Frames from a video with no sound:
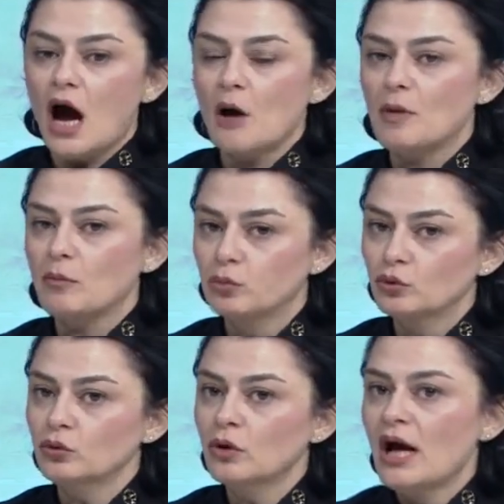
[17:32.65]
Ama
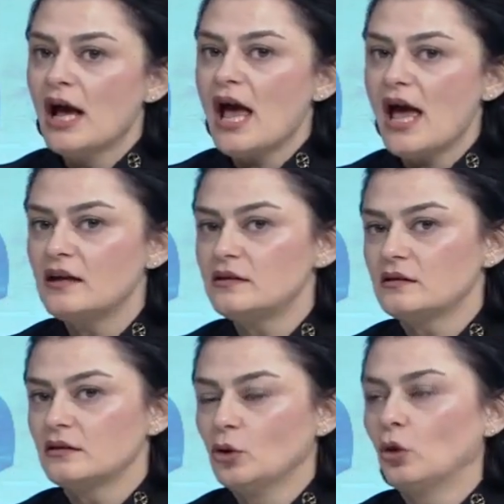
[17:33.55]
bu her
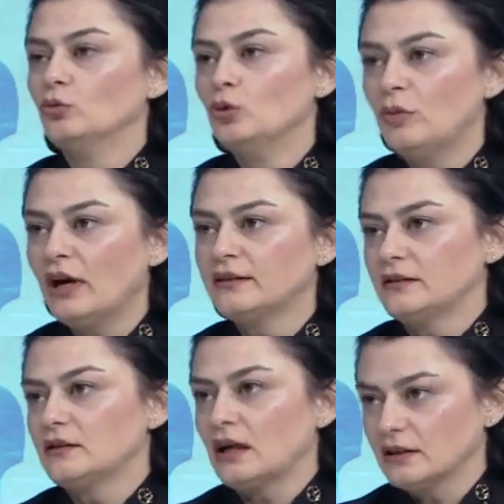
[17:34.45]
yol
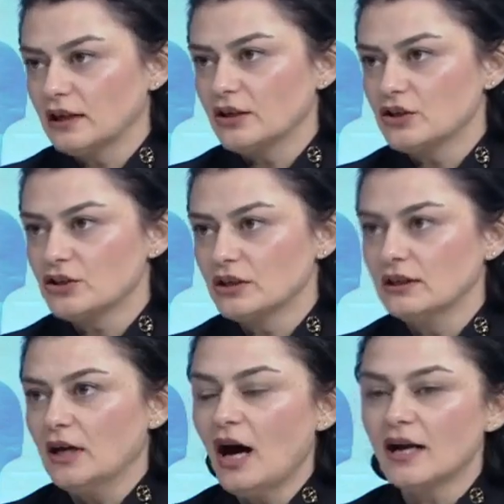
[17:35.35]
mübahtır
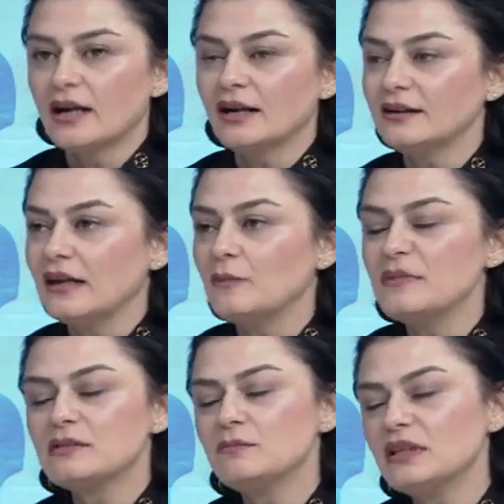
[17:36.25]
anlayışıyla hareket
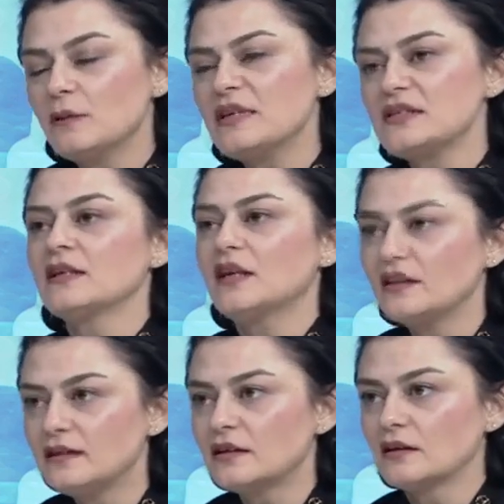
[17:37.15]
yani bizim bir de mesleki
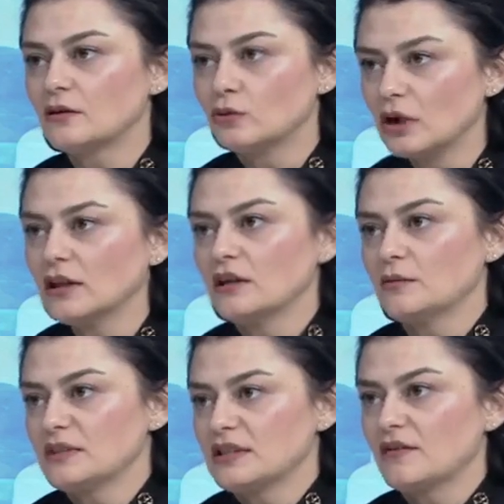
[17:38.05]
etik
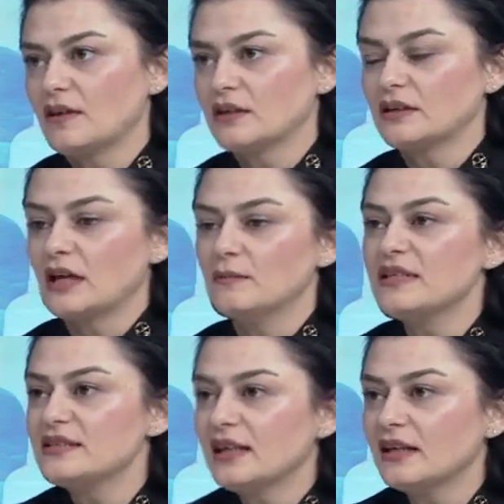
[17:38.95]
kurallarımız da vardır. Yani
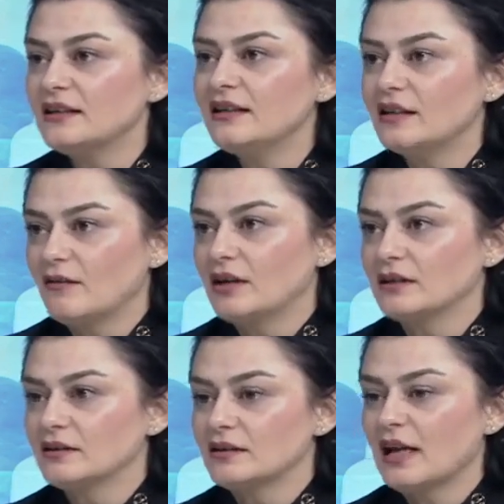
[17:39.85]
meslek etiği de
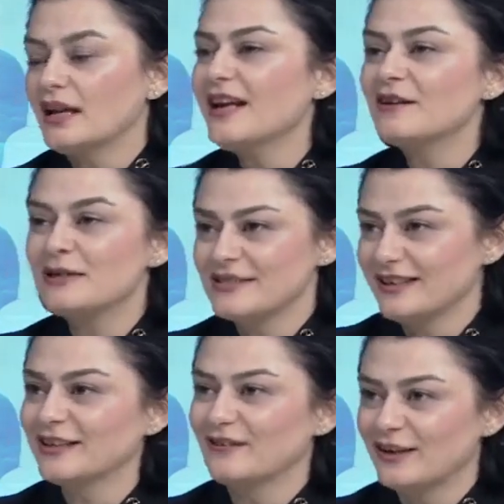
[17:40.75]
vardır. Yani her
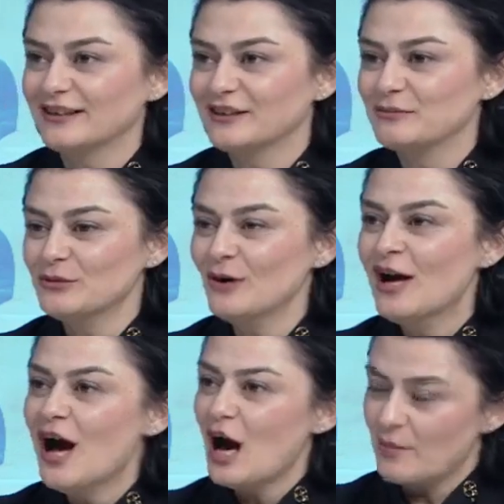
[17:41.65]
meslekte vardır bu.
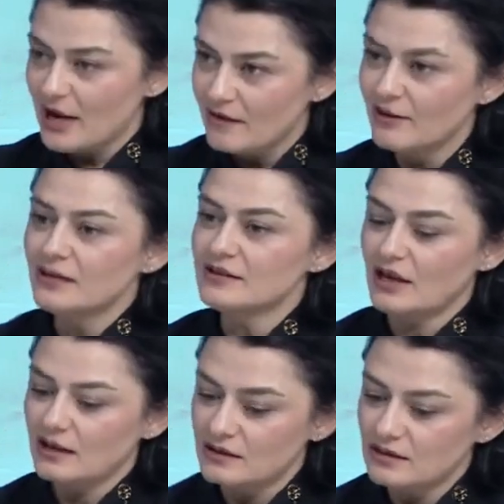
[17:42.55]
Ama evet
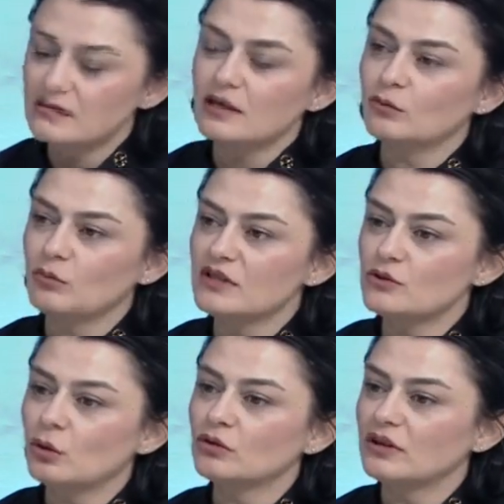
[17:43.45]
yani siz
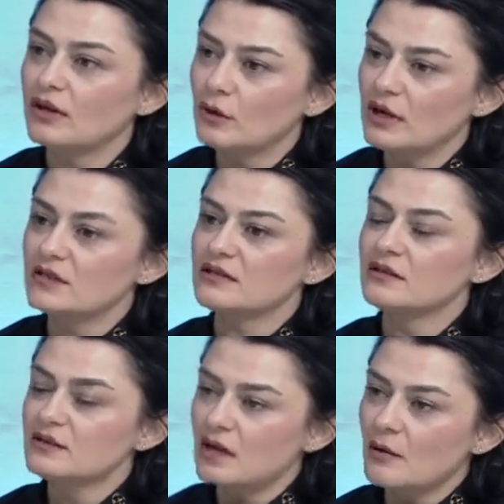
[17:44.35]
savunmanızı ortaya
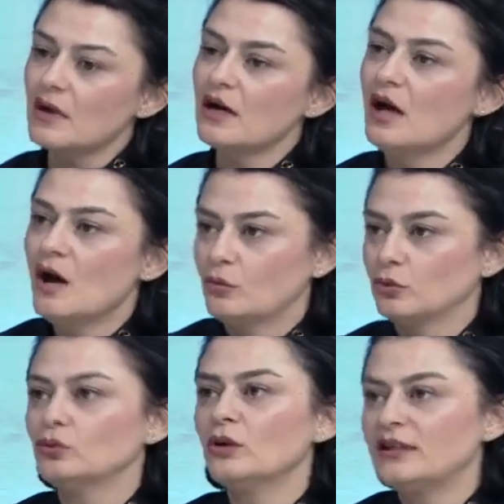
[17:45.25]
koyarsınız ama
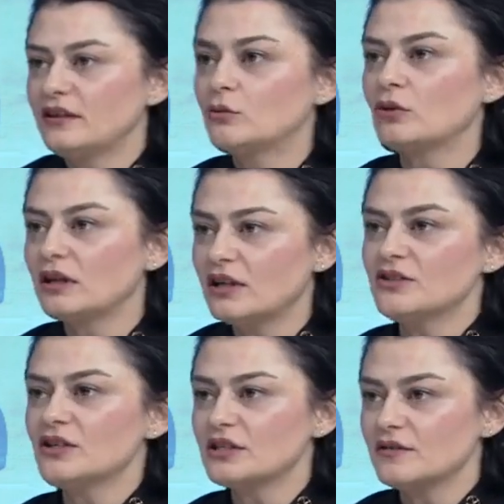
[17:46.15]
bunu etik kurallar
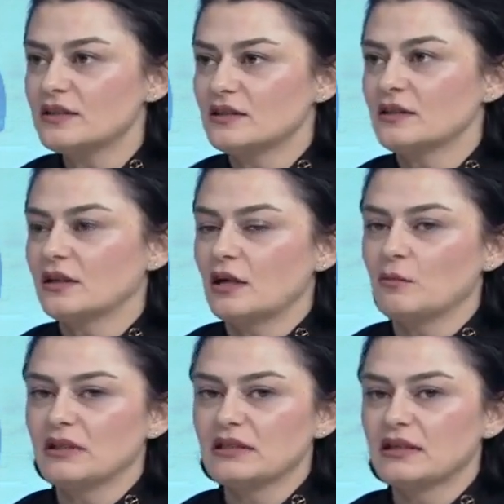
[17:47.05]
çerçevesinde de
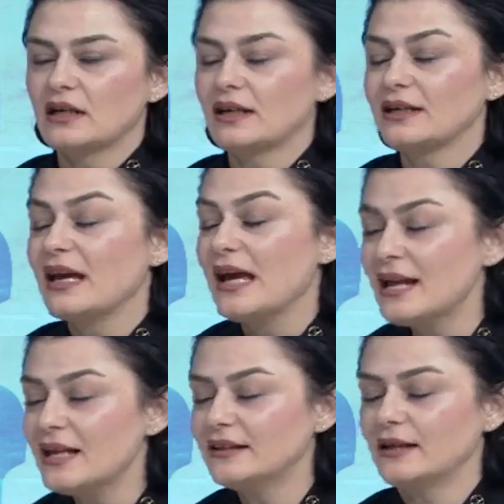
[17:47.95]
yapmanız gerekir.
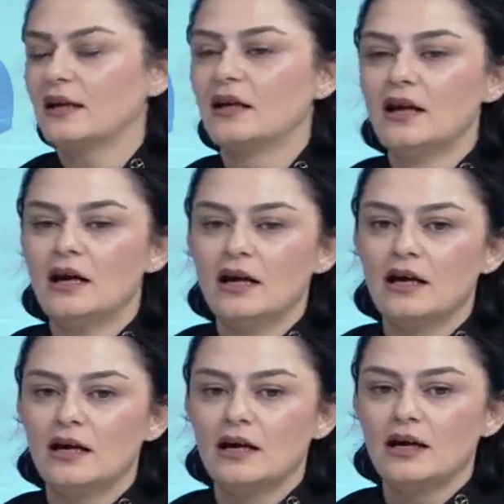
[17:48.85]
Hele de
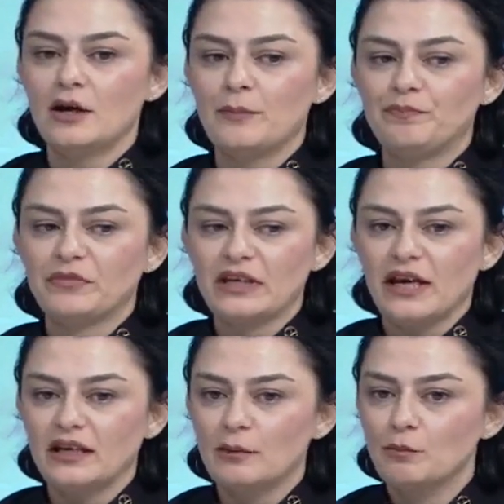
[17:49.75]
e,
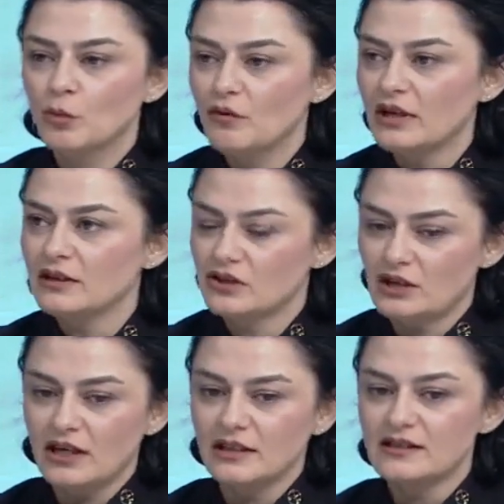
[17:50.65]
yani müvek
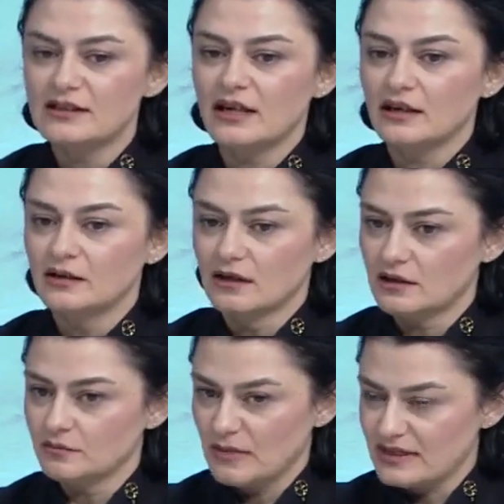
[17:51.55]
şeyiniz değil,
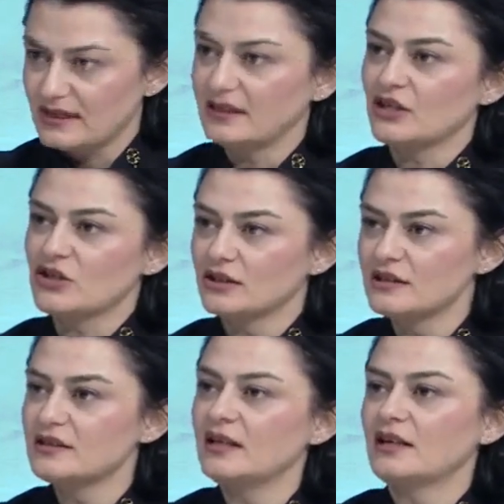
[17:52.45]

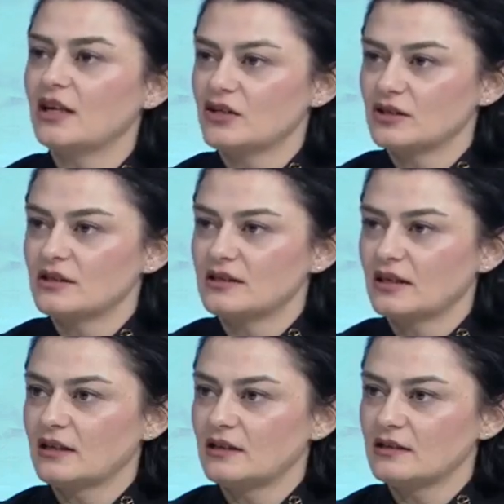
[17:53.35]
meslektaşınız değil
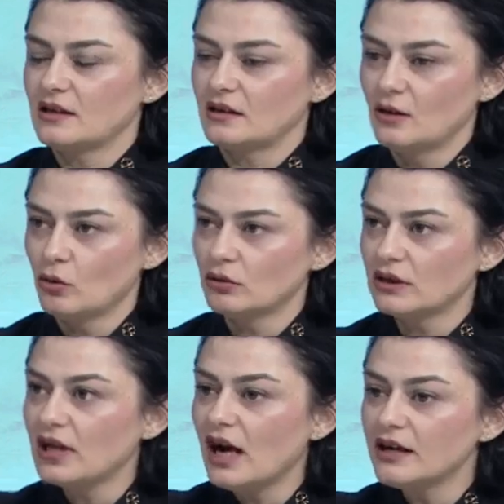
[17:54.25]
karşınızdaki insanlar.
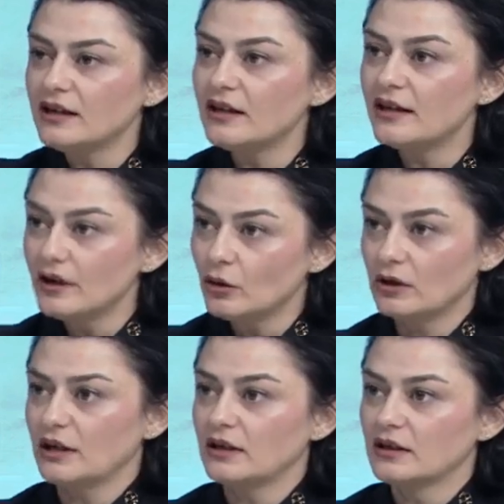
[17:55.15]
Oradaki ailelere
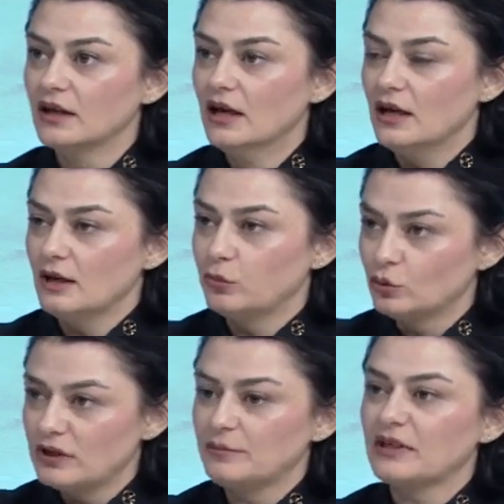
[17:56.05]
yönelik e,
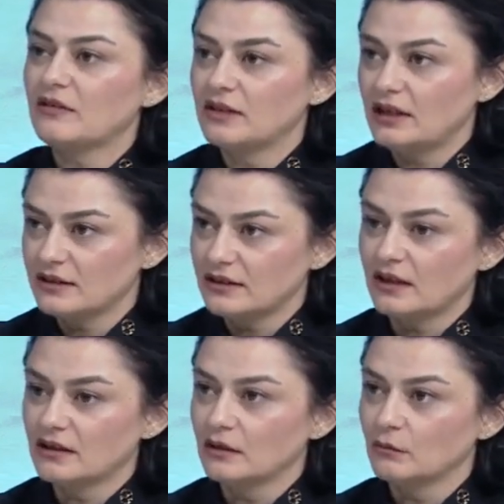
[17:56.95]
bu tip tavırlar
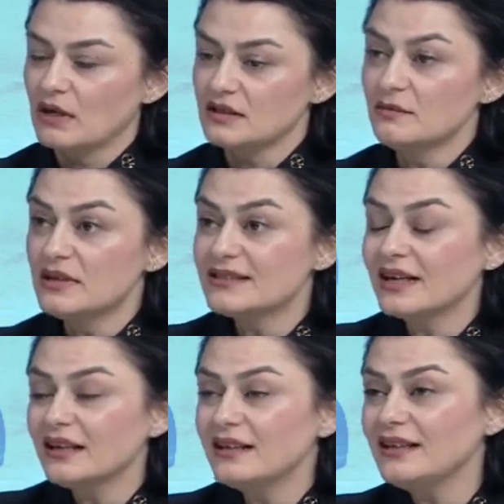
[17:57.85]
takınılması
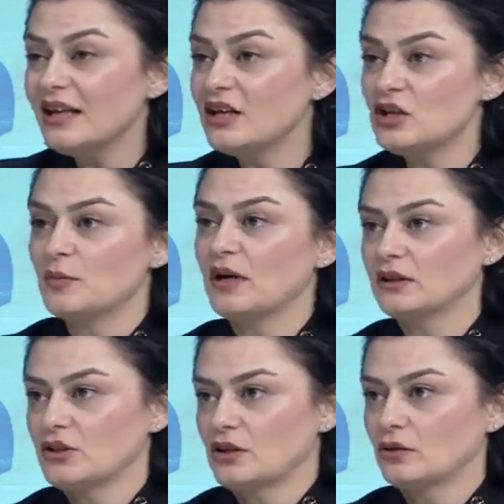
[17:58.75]
meslek etiğiyle hiç bağdaşan